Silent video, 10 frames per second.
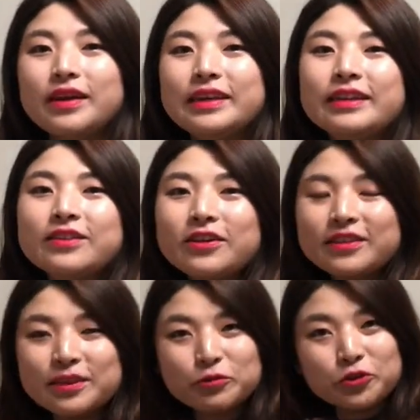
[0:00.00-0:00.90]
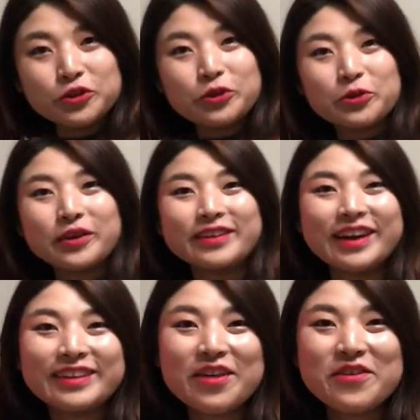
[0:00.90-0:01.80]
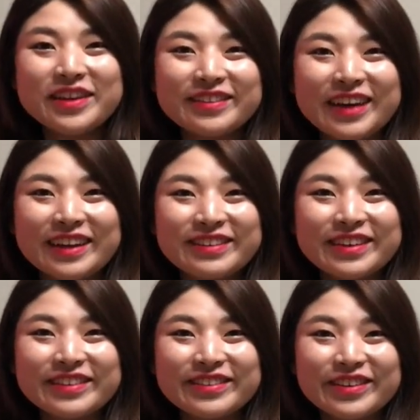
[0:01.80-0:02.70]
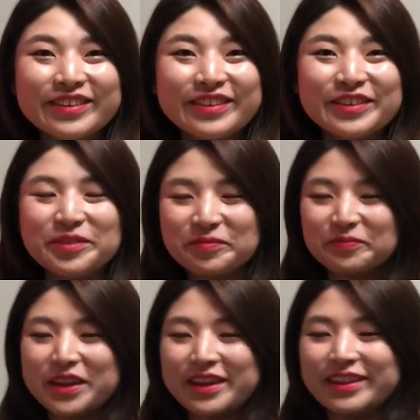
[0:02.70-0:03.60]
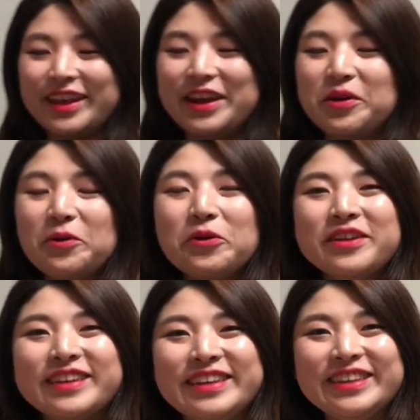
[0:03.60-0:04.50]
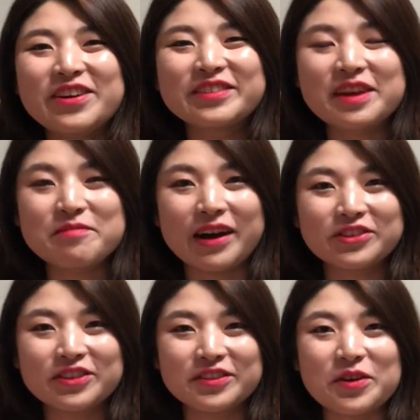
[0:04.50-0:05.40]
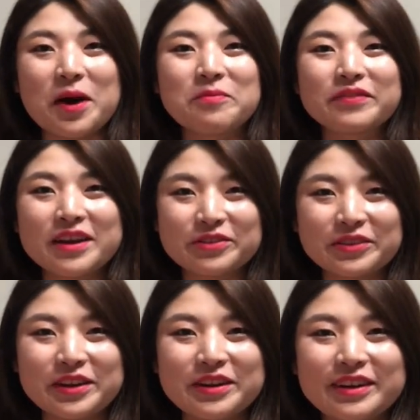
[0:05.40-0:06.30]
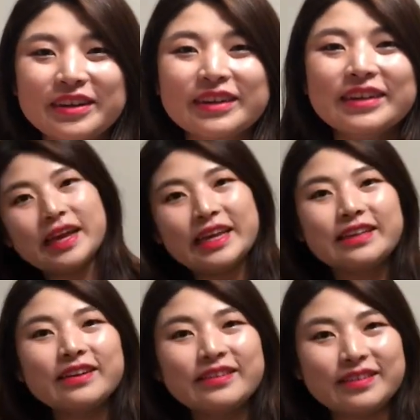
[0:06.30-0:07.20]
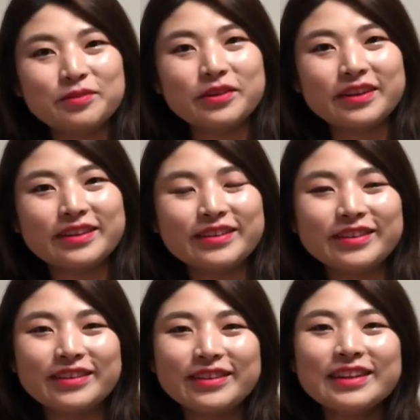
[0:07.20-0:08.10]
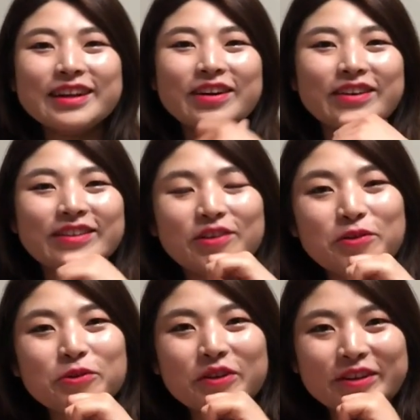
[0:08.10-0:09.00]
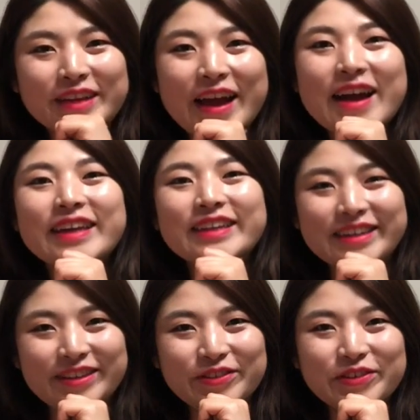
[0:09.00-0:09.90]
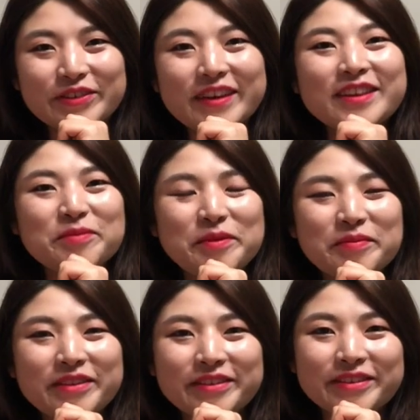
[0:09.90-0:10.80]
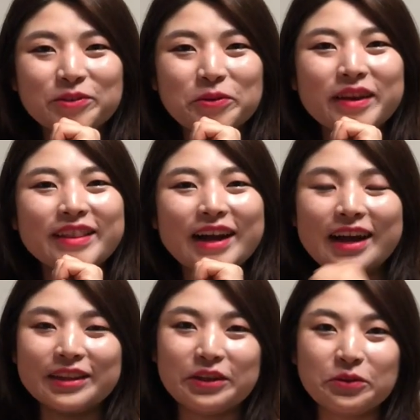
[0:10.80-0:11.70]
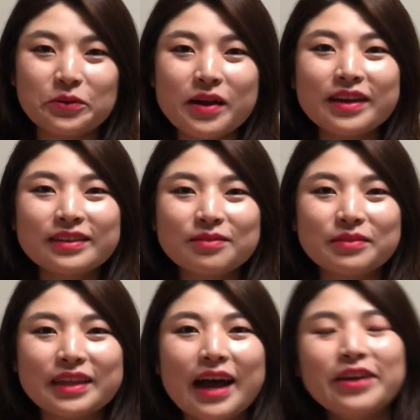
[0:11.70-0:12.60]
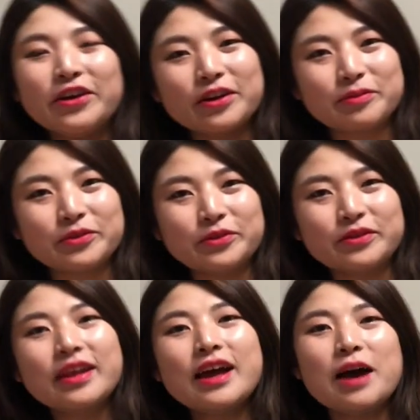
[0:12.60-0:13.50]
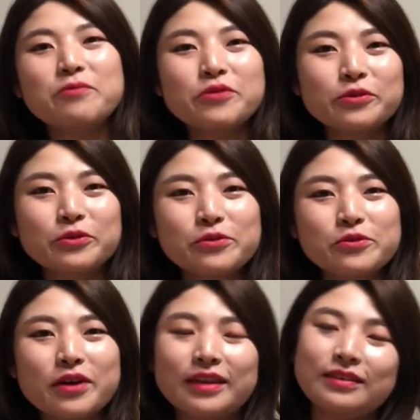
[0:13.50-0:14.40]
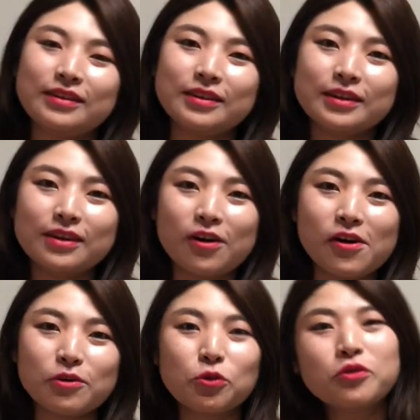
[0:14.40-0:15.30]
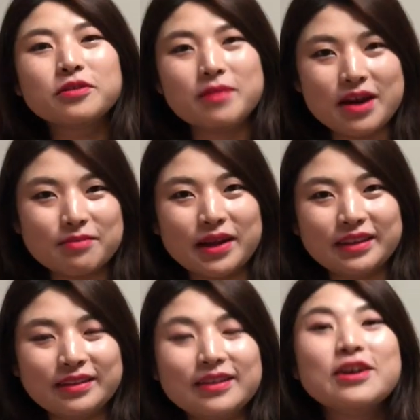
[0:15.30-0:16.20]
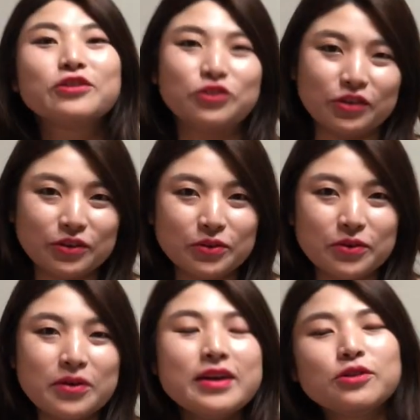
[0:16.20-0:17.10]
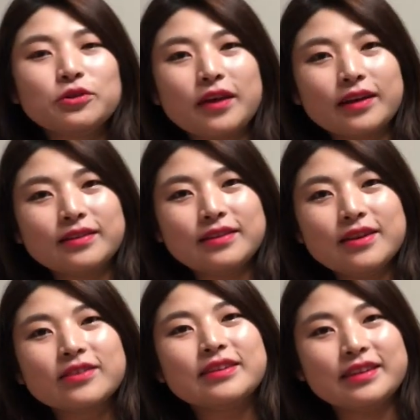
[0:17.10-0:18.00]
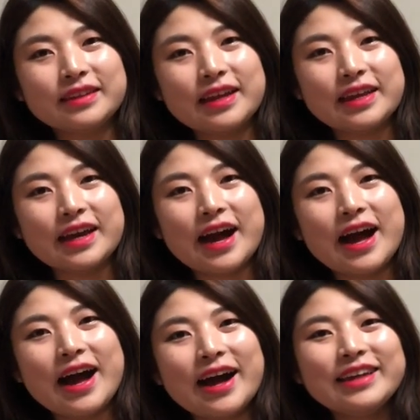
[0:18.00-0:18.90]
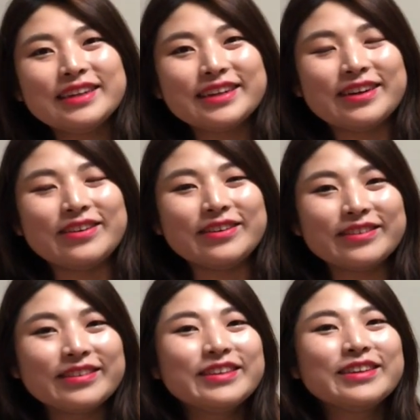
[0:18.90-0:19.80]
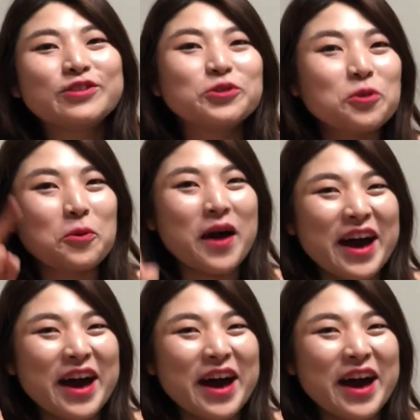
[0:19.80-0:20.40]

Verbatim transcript: 2019년도에 잘 사용한지 아시겠죠? 네 오늘 긴 영상 봐주셔서 감사하고요 2020년에는 어, 더욱더 다양한 악기로 찾아뵙는 소리안나가 되도록 하겠습니다. 여러분 앞으로도 같이 어, 좋은 음악 많이 들려주시고 또 제가 들려드릴 테니까 어, 구독과